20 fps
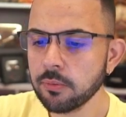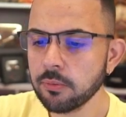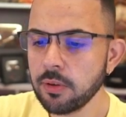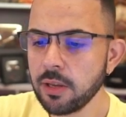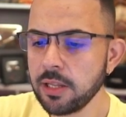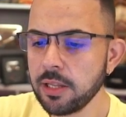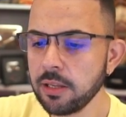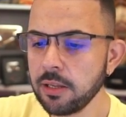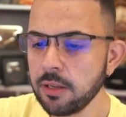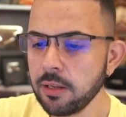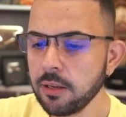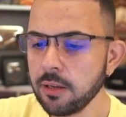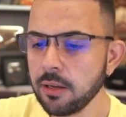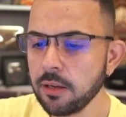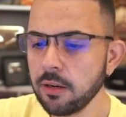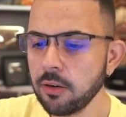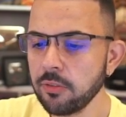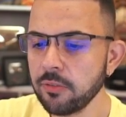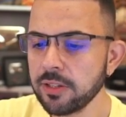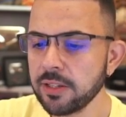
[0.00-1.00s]
Vedi?
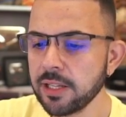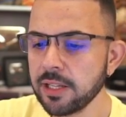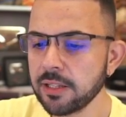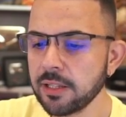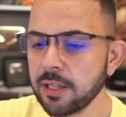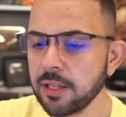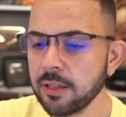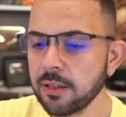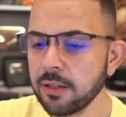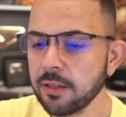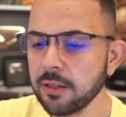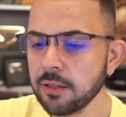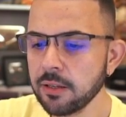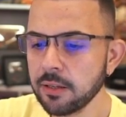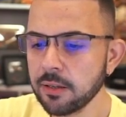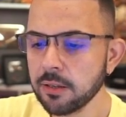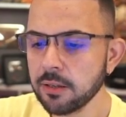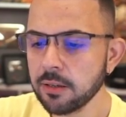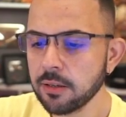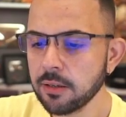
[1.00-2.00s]
Lo vedete?
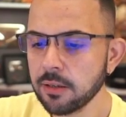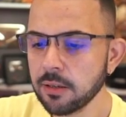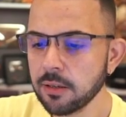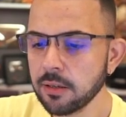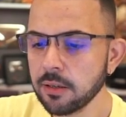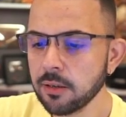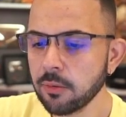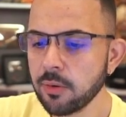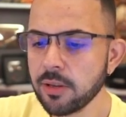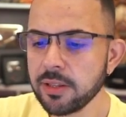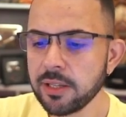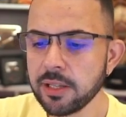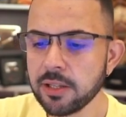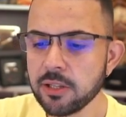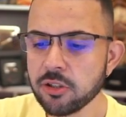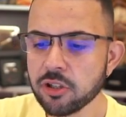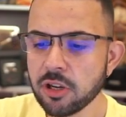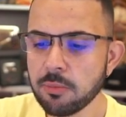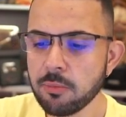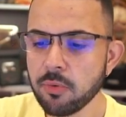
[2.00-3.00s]
Quindi
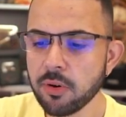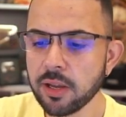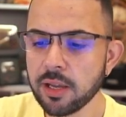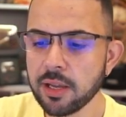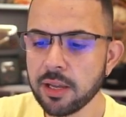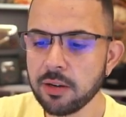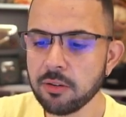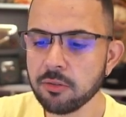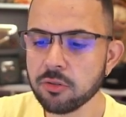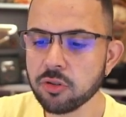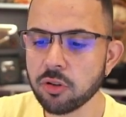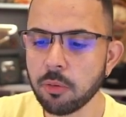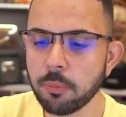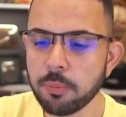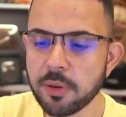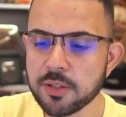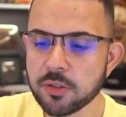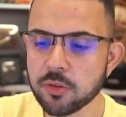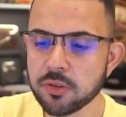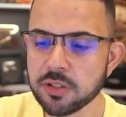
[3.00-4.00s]
diciamo che, non so,
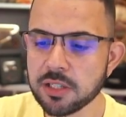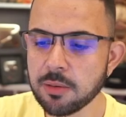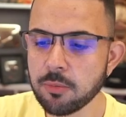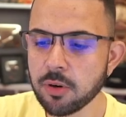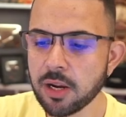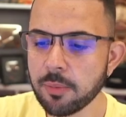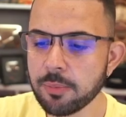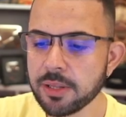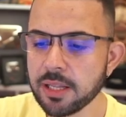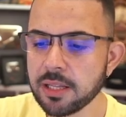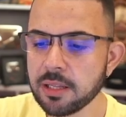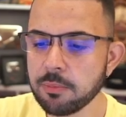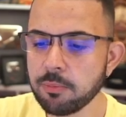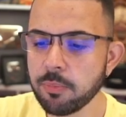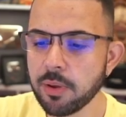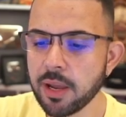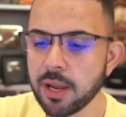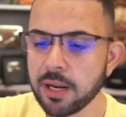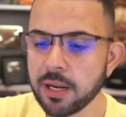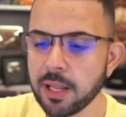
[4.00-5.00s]
penso siamo capiti
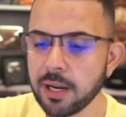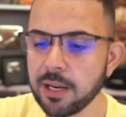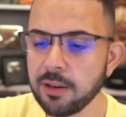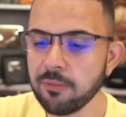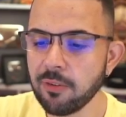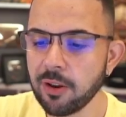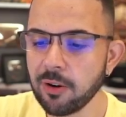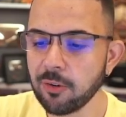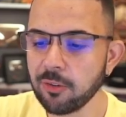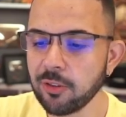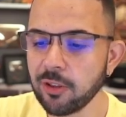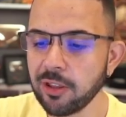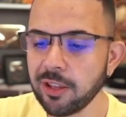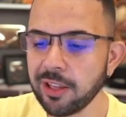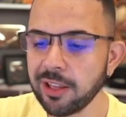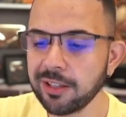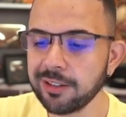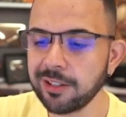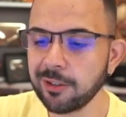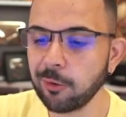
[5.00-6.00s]
bene a livello
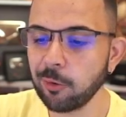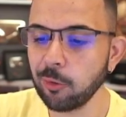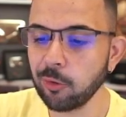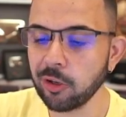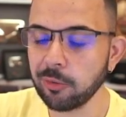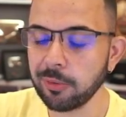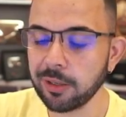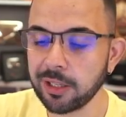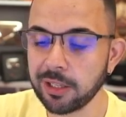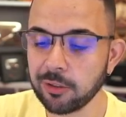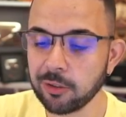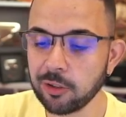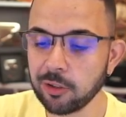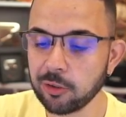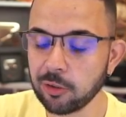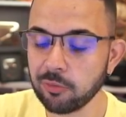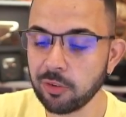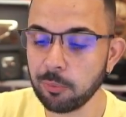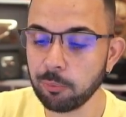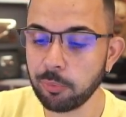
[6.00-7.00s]
de, de colore, perché ho
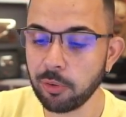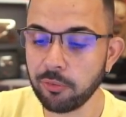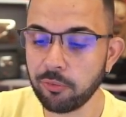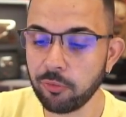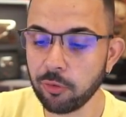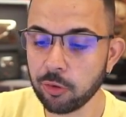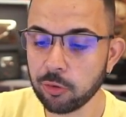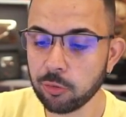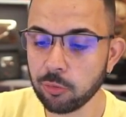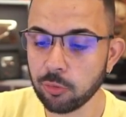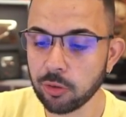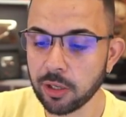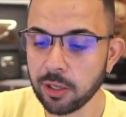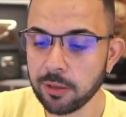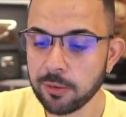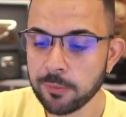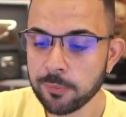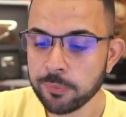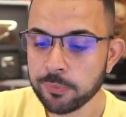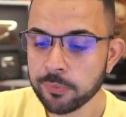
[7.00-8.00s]
detto va un po' a
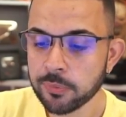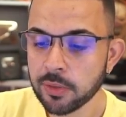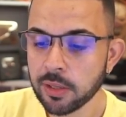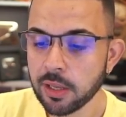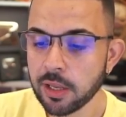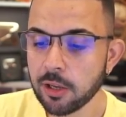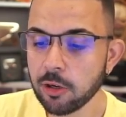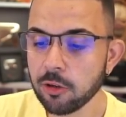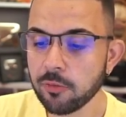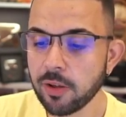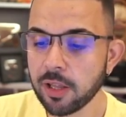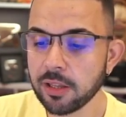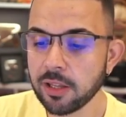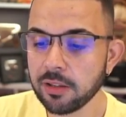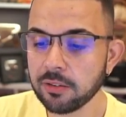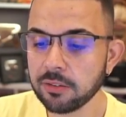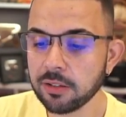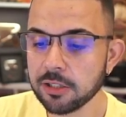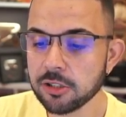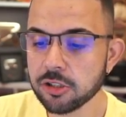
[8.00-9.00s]
fortuna. E lo vado
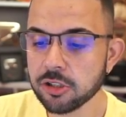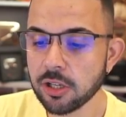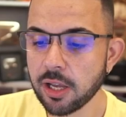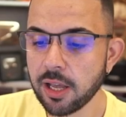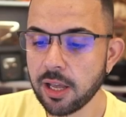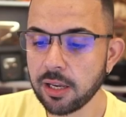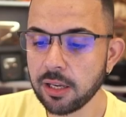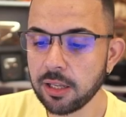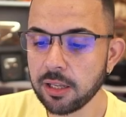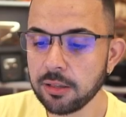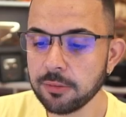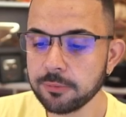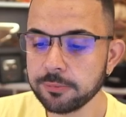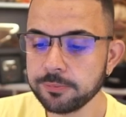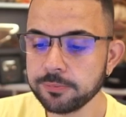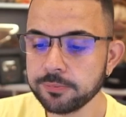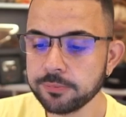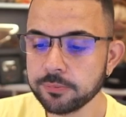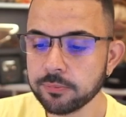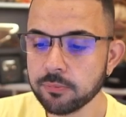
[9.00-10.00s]
ad assaggiare
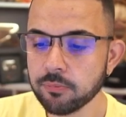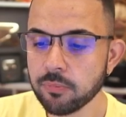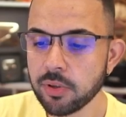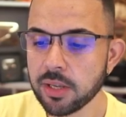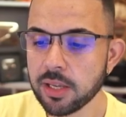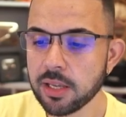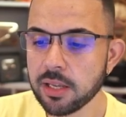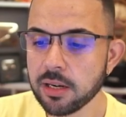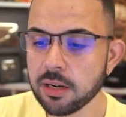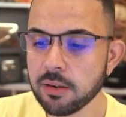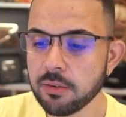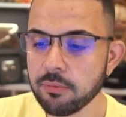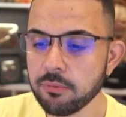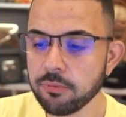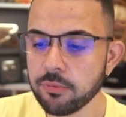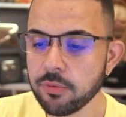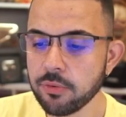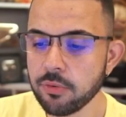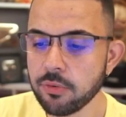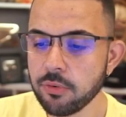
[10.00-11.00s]
per
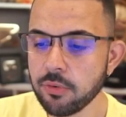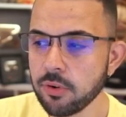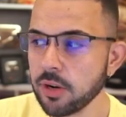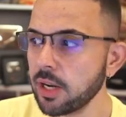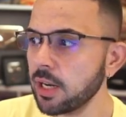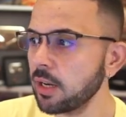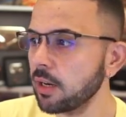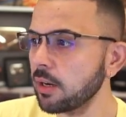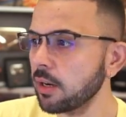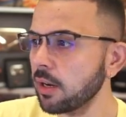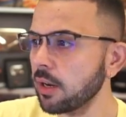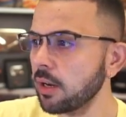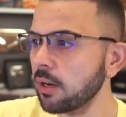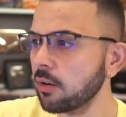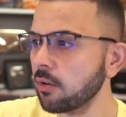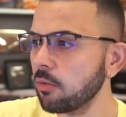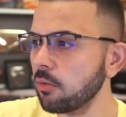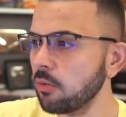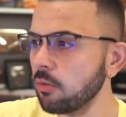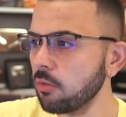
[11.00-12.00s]
voi.
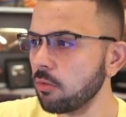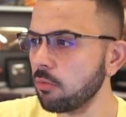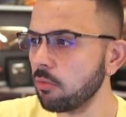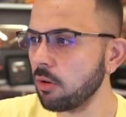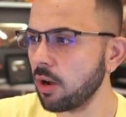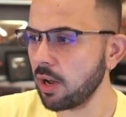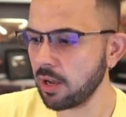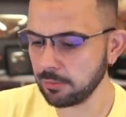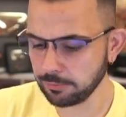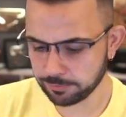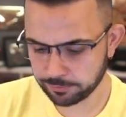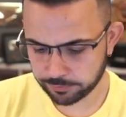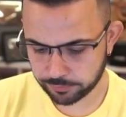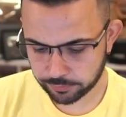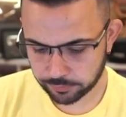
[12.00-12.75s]
Eccolo qua.